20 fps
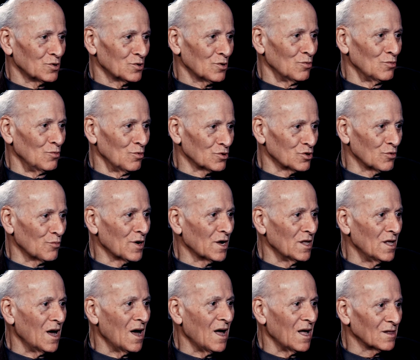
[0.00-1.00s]
свою душу
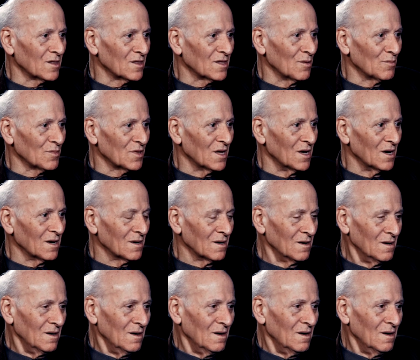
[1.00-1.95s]
бриллиантом, так?